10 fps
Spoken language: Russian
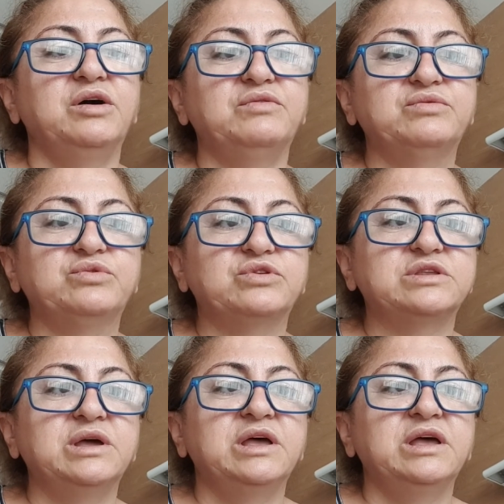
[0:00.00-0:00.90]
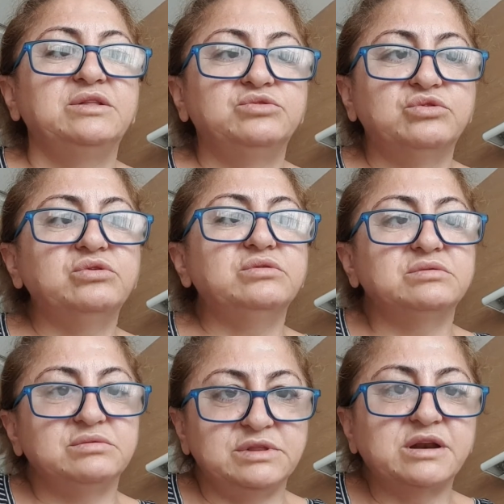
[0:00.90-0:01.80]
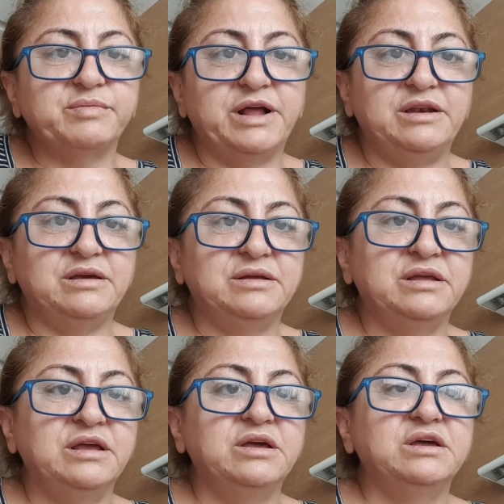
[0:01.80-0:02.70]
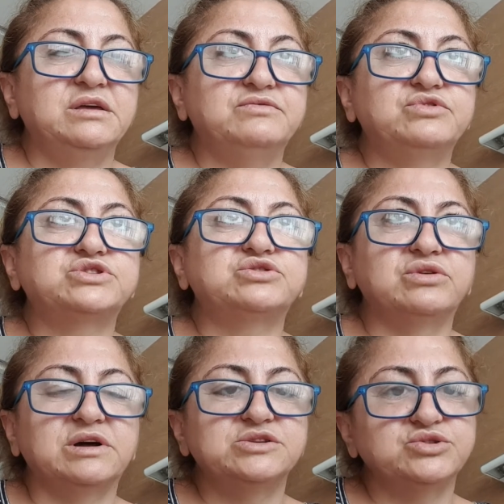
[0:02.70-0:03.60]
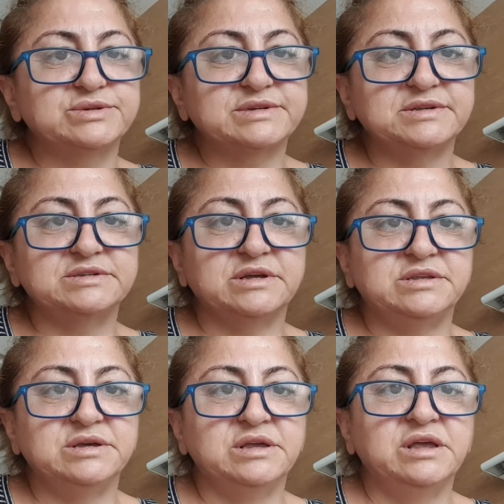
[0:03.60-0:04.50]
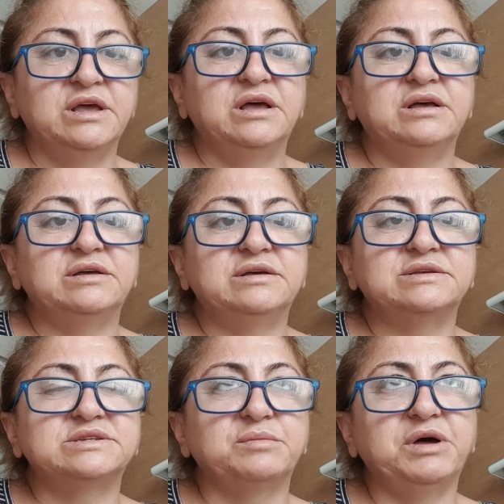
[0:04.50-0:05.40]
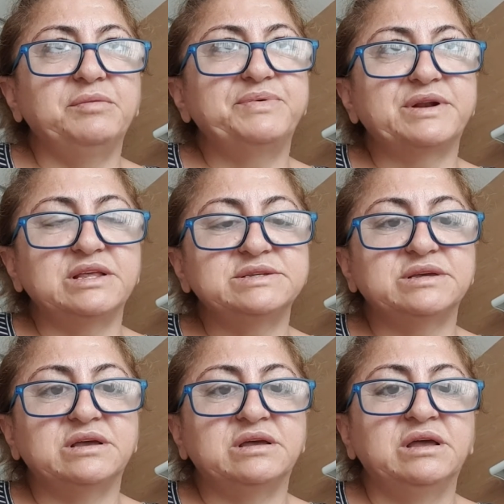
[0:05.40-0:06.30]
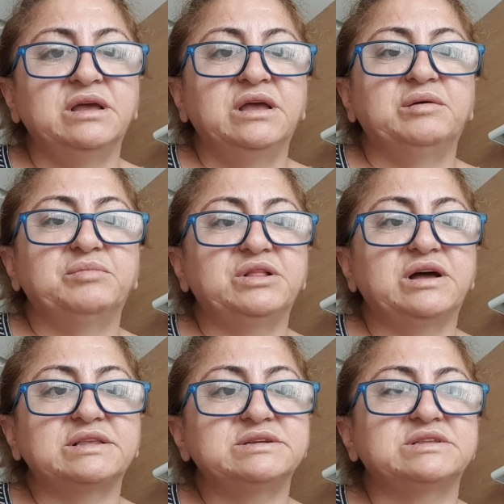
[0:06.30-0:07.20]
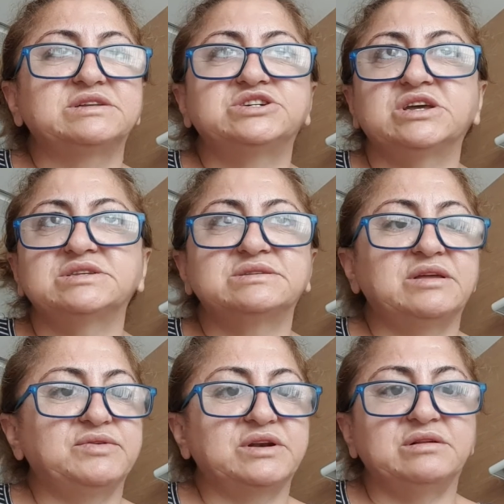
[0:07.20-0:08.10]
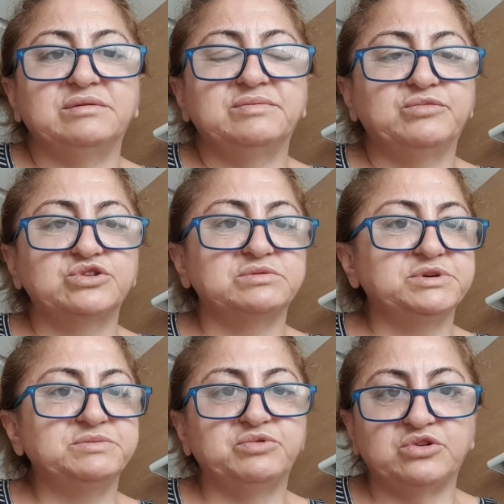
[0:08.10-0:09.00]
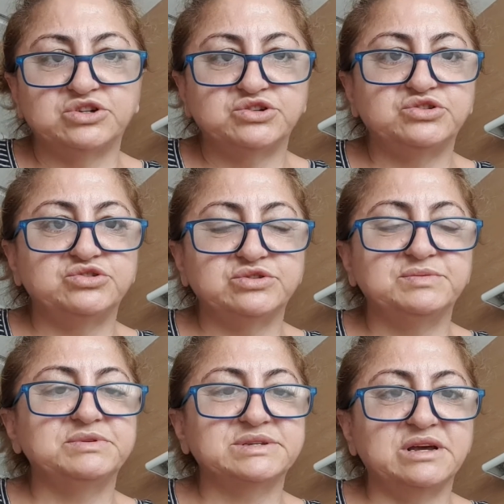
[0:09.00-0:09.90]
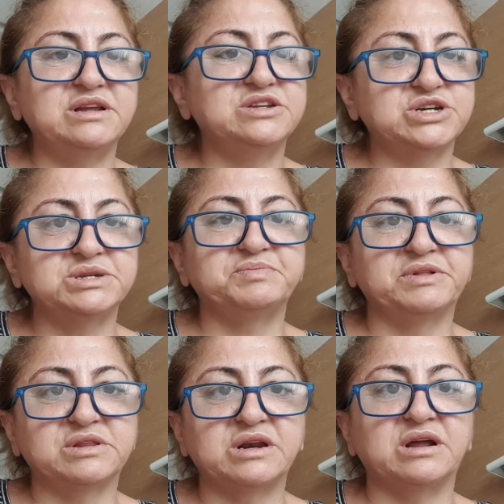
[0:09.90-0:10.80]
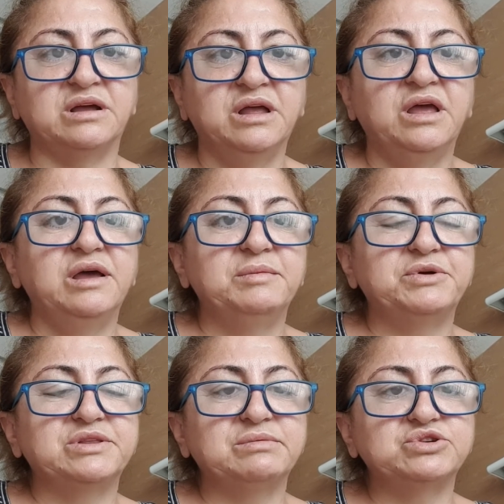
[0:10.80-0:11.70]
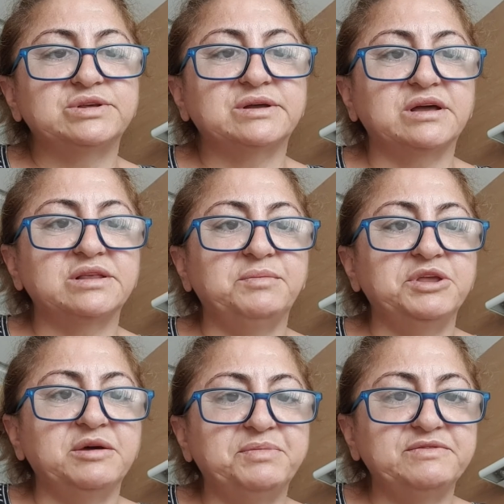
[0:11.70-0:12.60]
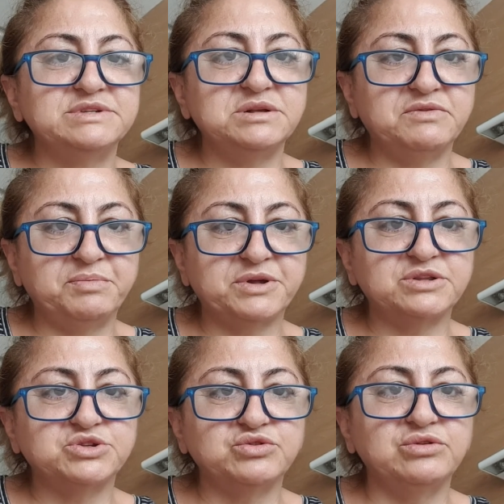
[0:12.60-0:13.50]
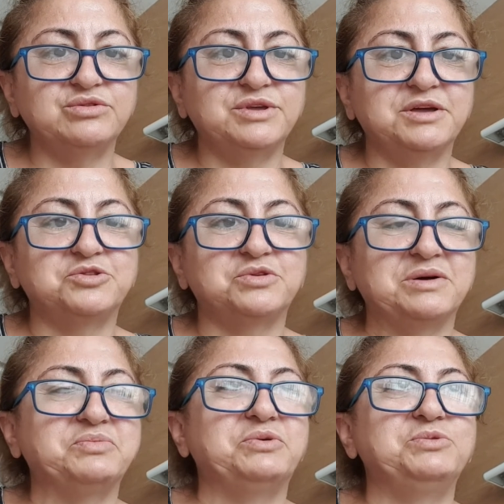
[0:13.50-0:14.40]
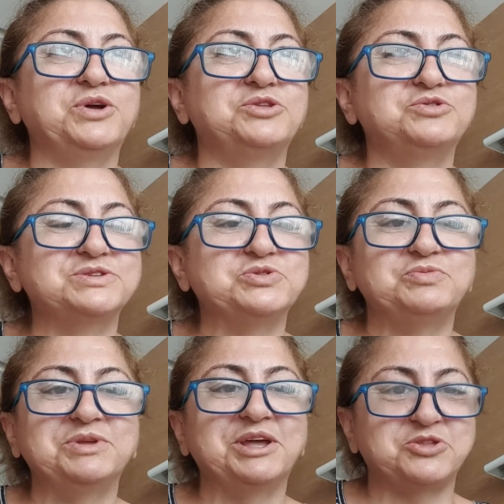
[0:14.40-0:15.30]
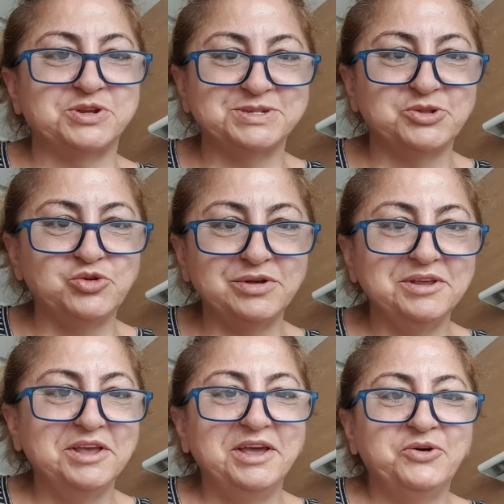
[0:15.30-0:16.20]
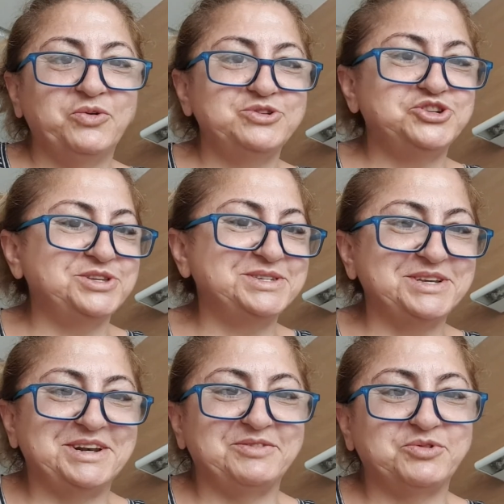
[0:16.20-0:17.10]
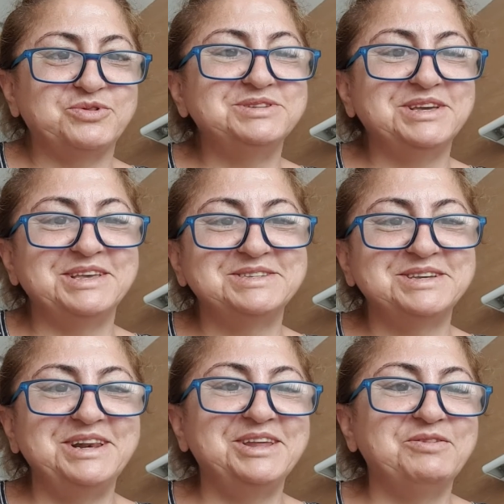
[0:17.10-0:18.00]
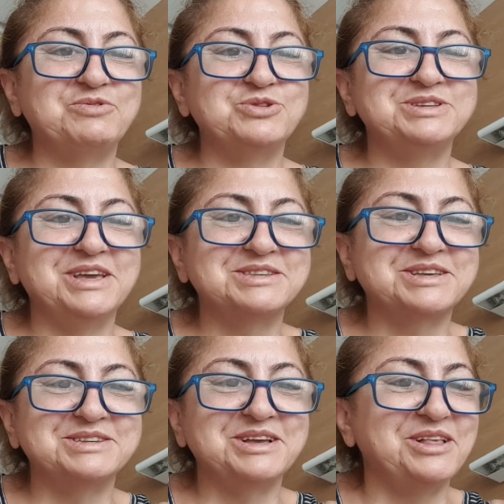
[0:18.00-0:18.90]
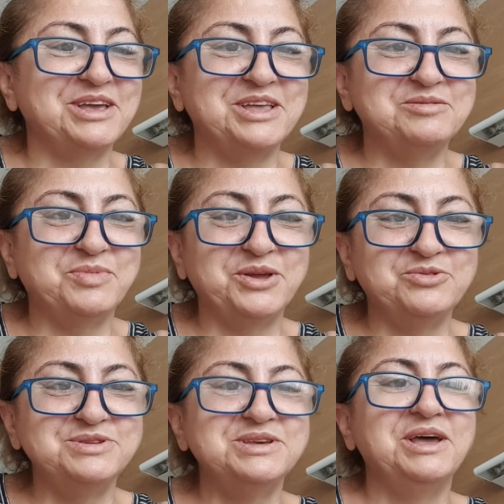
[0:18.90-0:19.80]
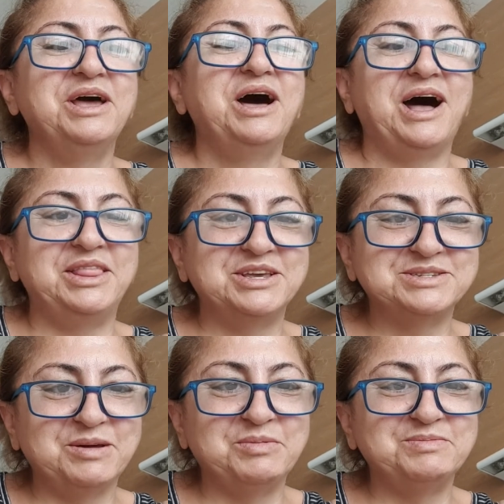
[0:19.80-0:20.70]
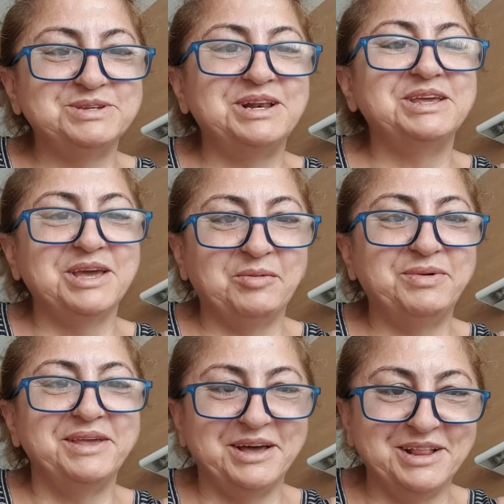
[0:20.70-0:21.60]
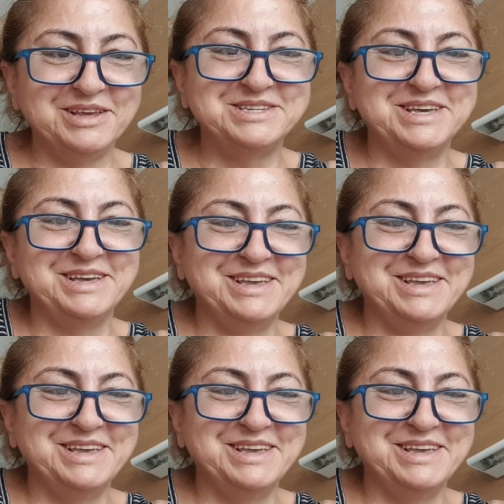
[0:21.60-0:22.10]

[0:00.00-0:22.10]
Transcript: Вот. Но нормально. И вот что хочу сказать. Э, сама операция была где-то час, наверное, может быть, больше чуть-чуть. Скорее, час-полтора. Потому что, когда меня повезли в операционную, я только помню одно, что меня трясло очень сильно. Вроде я сильная, вроде я сказала, я не боюсь, а на самом деле я боялась.